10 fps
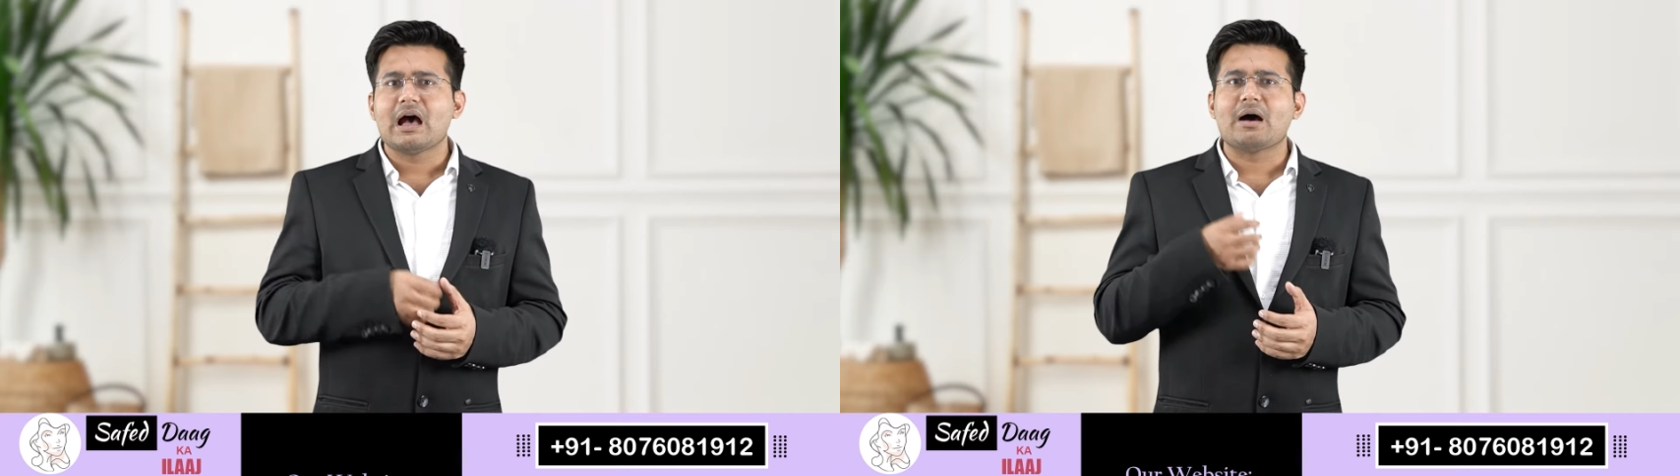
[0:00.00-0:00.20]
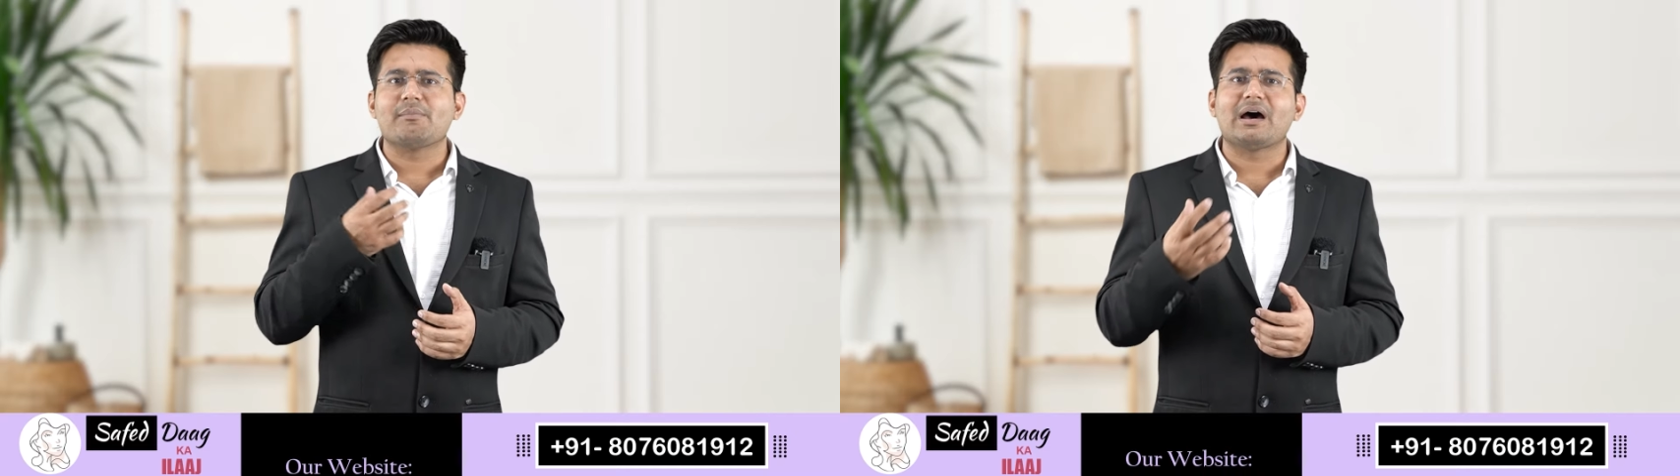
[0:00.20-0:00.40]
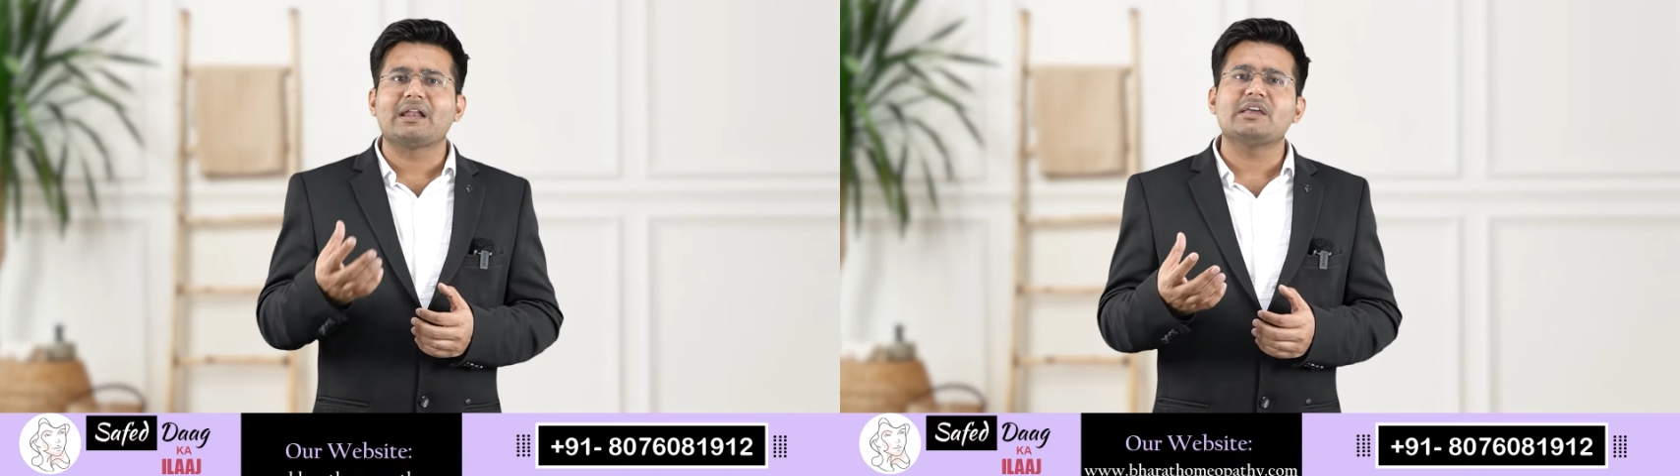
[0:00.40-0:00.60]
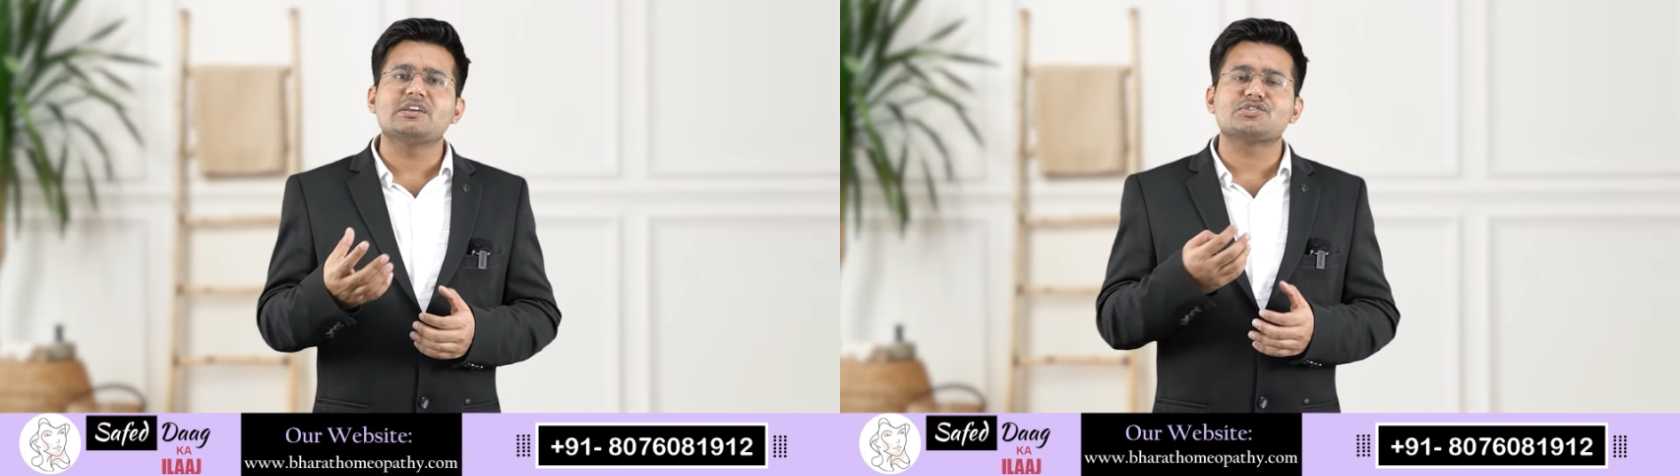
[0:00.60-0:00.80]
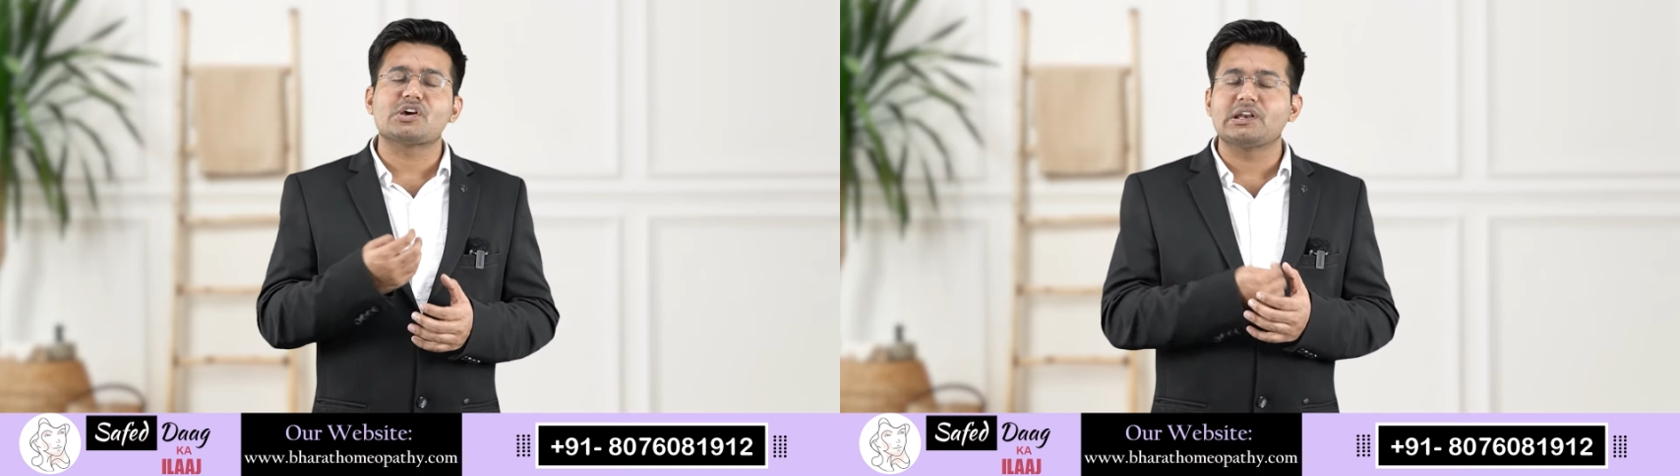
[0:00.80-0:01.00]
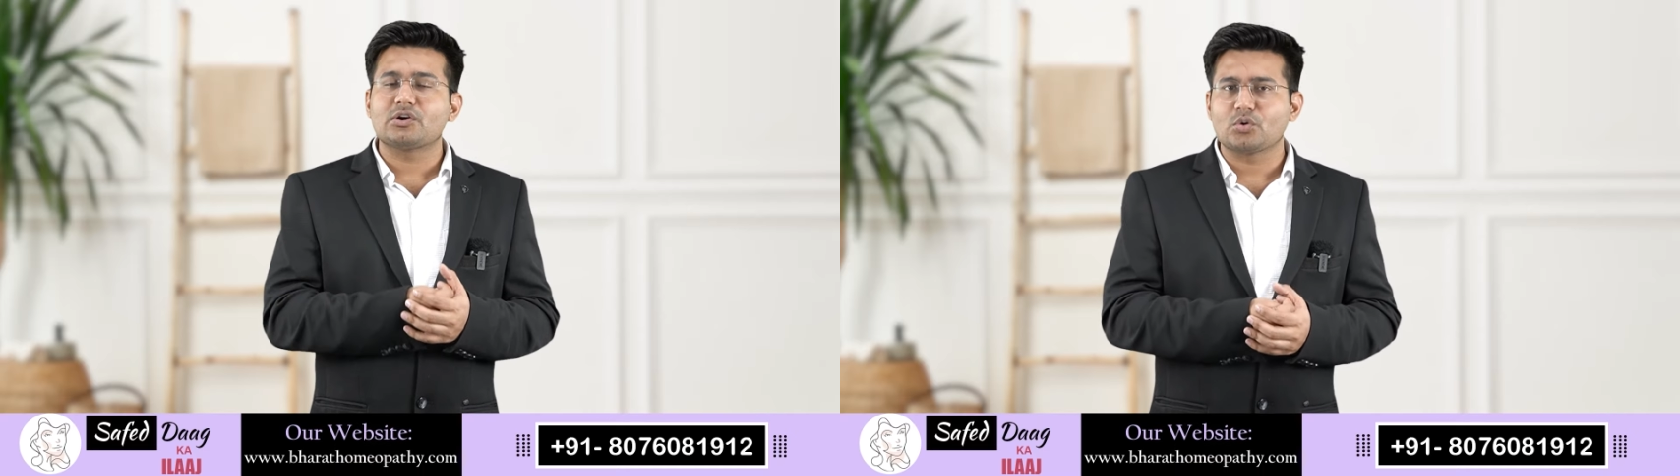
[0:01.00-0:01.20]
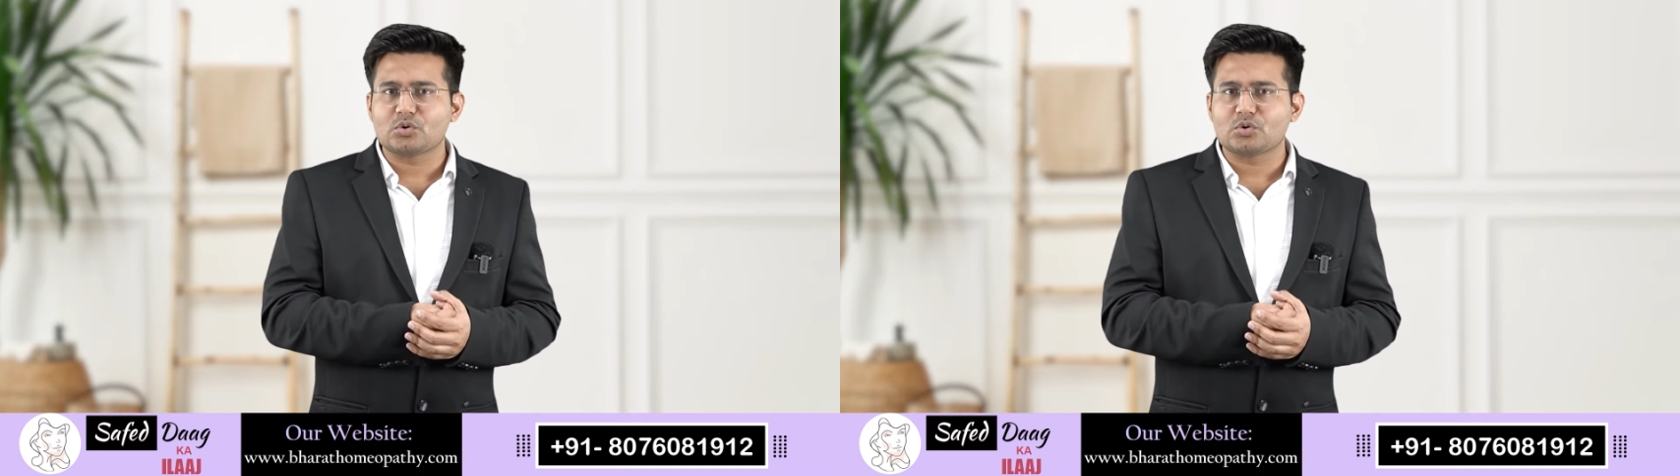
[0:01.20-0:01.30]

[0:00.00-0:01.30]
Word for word: हमारे ही शरीर को